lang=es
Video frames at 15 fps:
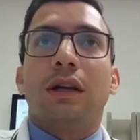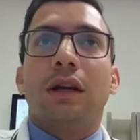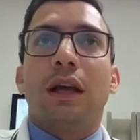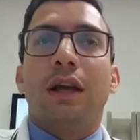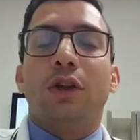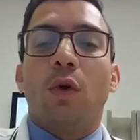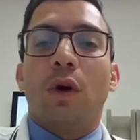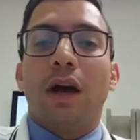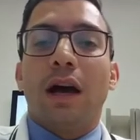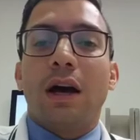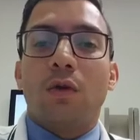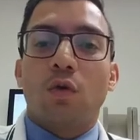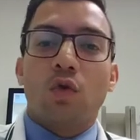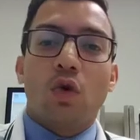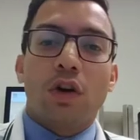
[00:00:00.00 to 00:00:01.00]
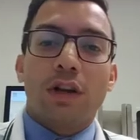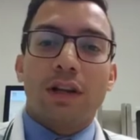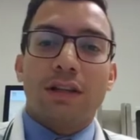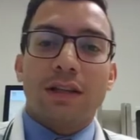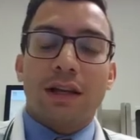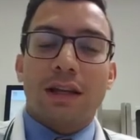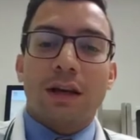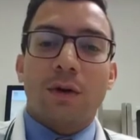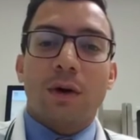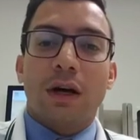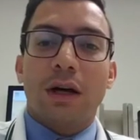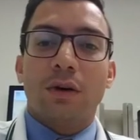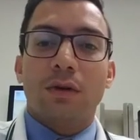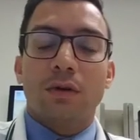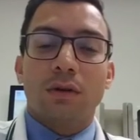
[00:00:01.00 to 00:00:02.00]
Eh, yo voy a dejar unos links aquí
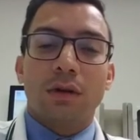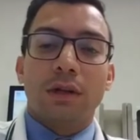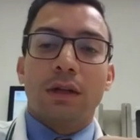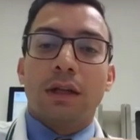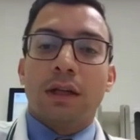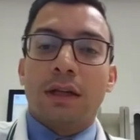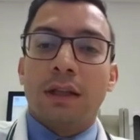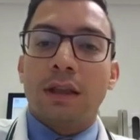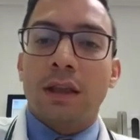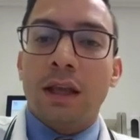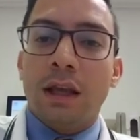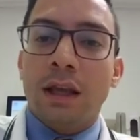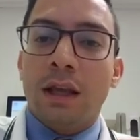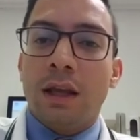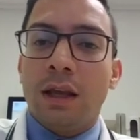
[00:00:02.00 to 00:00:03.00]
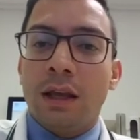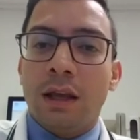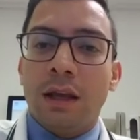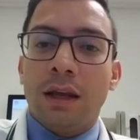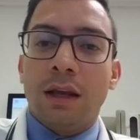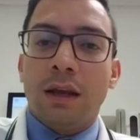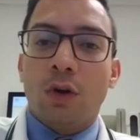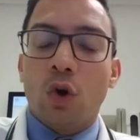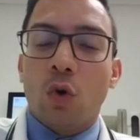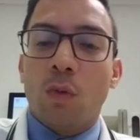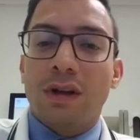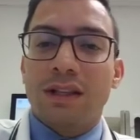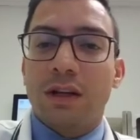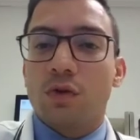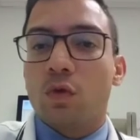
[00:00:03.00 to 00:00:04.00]
abajo de
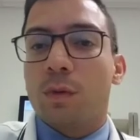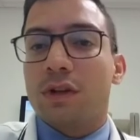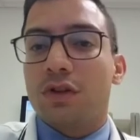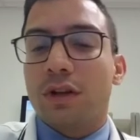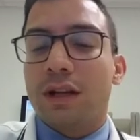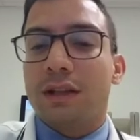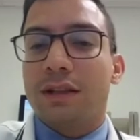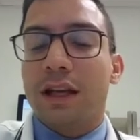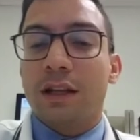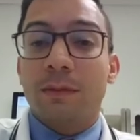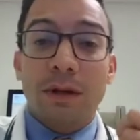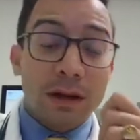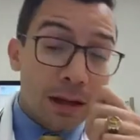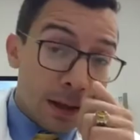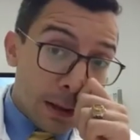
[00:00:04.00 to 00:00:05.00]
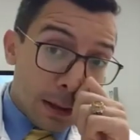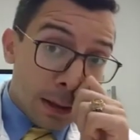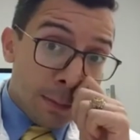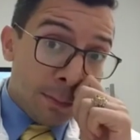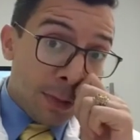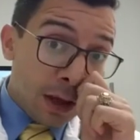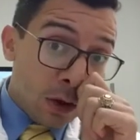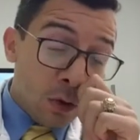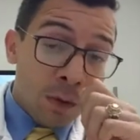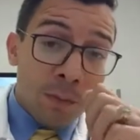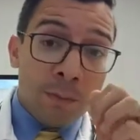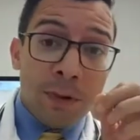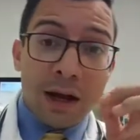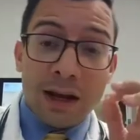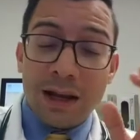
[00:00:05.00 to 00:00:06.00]
cómo hacer su personal statement. Pero
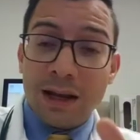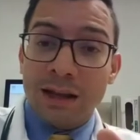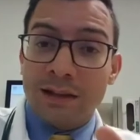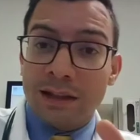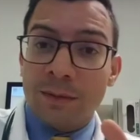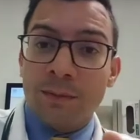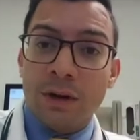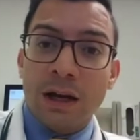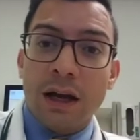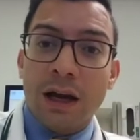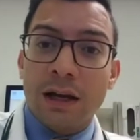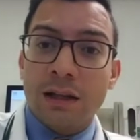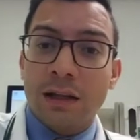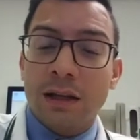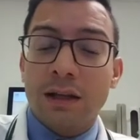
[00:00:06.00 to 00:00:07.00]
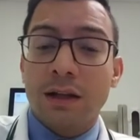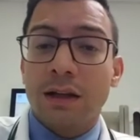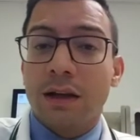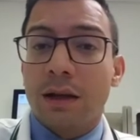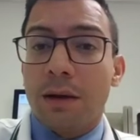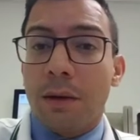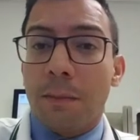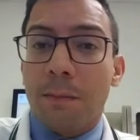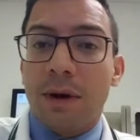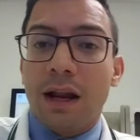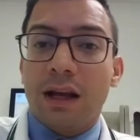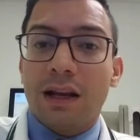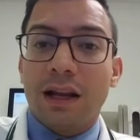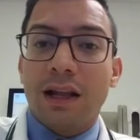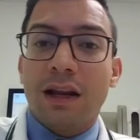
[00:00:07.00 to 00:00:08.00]
paguenle siempre a alguien
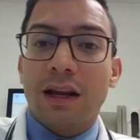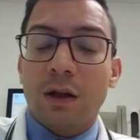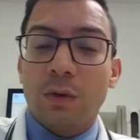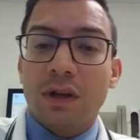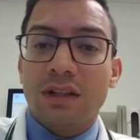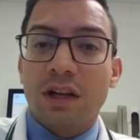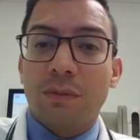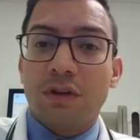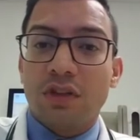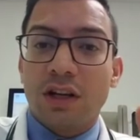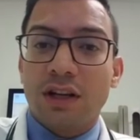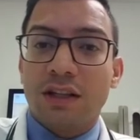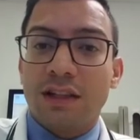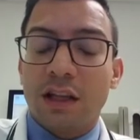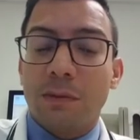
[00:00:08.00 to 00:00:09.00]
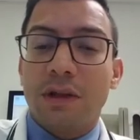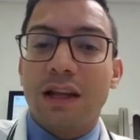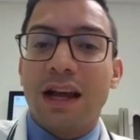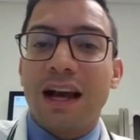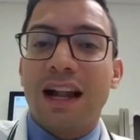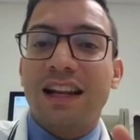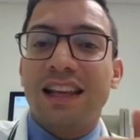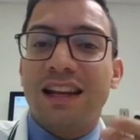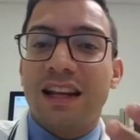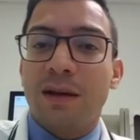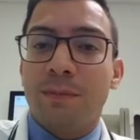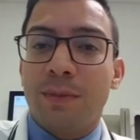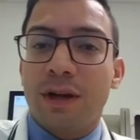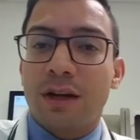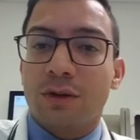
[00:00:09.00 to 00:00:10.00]
para que les revise el personal statement a alguien
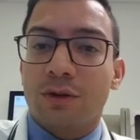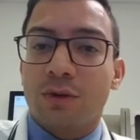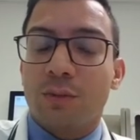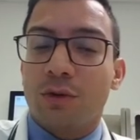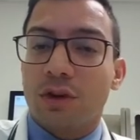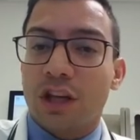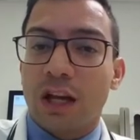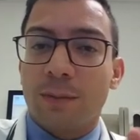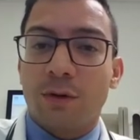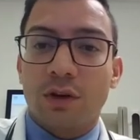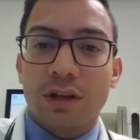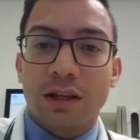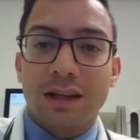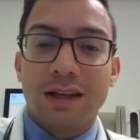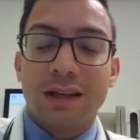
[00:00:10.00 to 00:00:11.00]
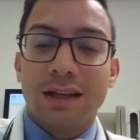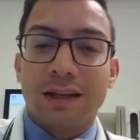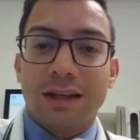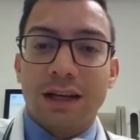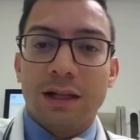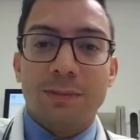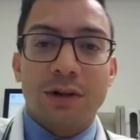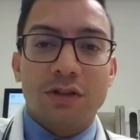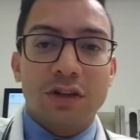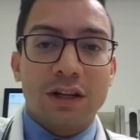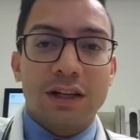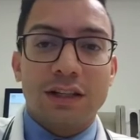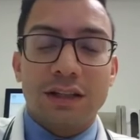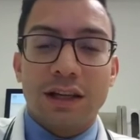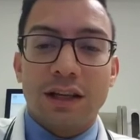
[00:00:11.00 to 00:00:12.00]
experto. ¿Por qué? Porque el personal